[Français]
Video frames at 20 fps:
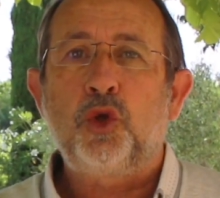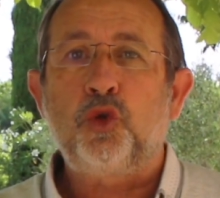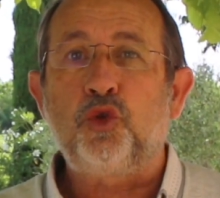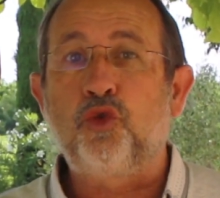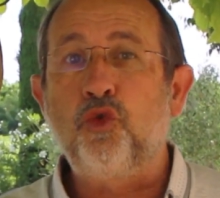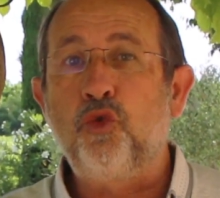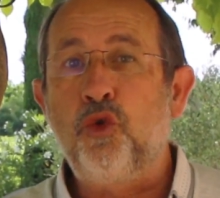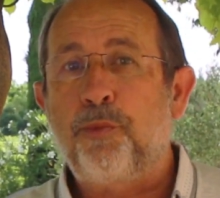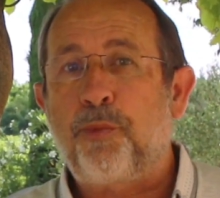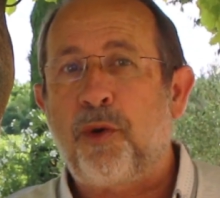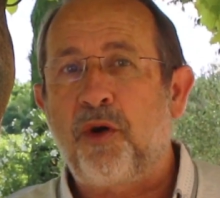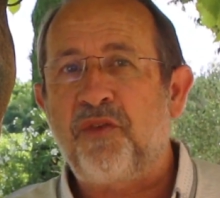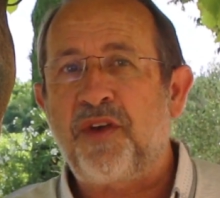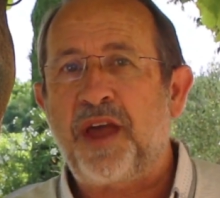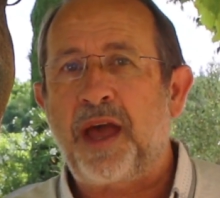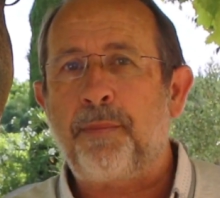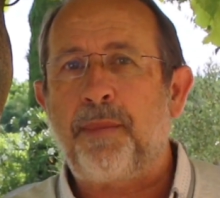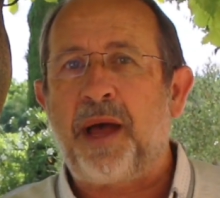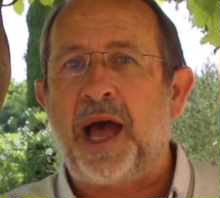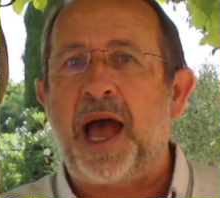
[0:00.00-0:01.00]
D'où le
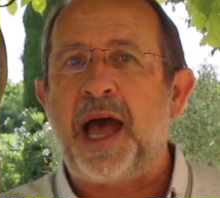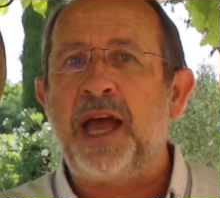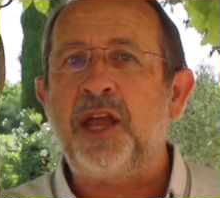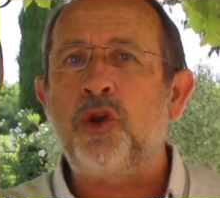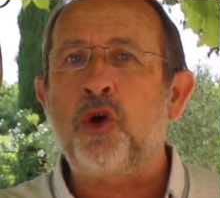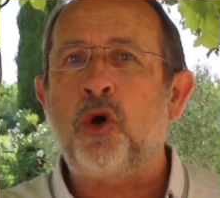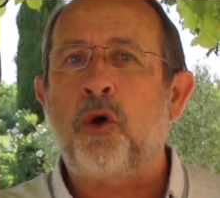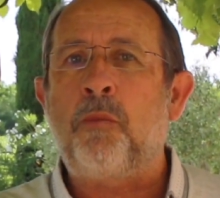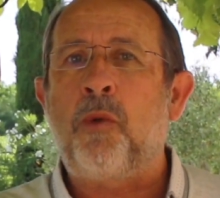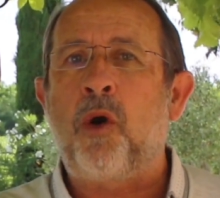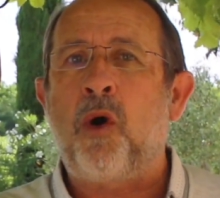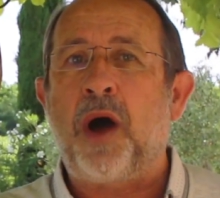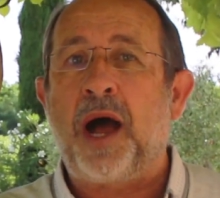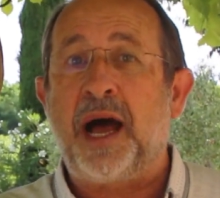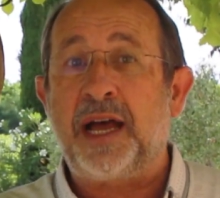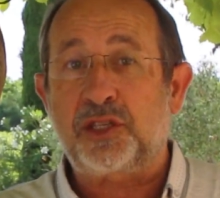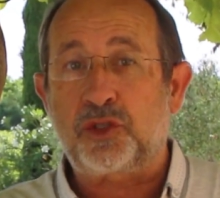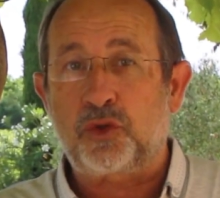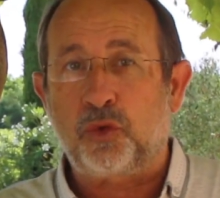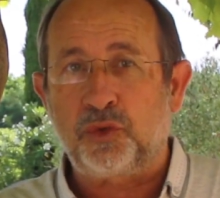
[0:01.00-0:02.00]
proverbe un normand
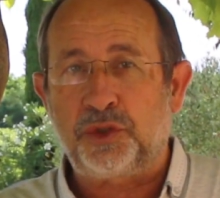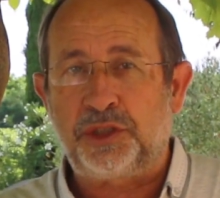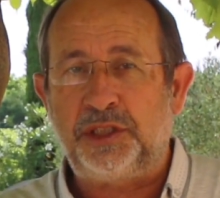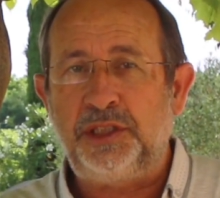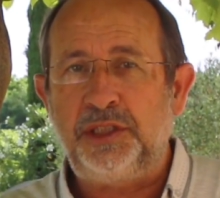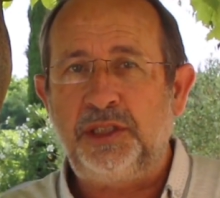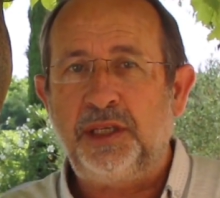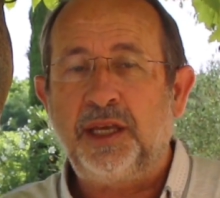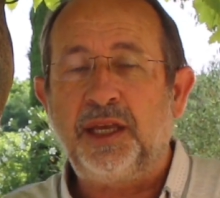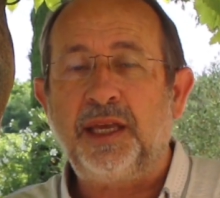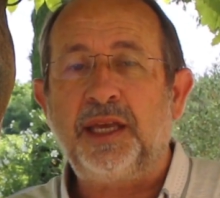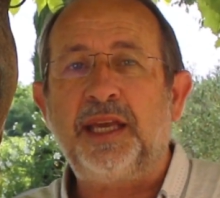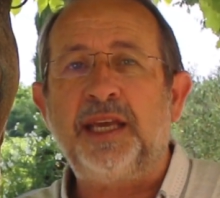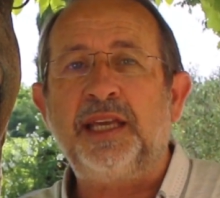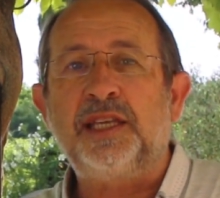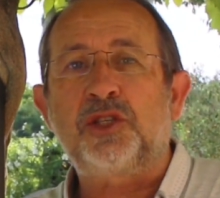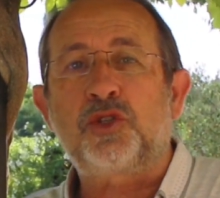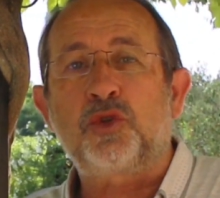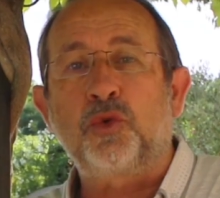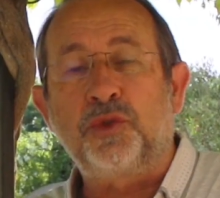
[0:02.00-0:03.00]
a son dit
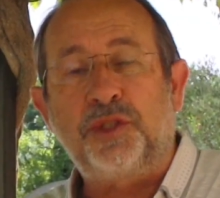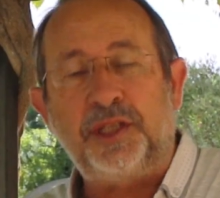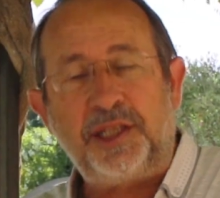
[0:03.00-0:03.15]
et son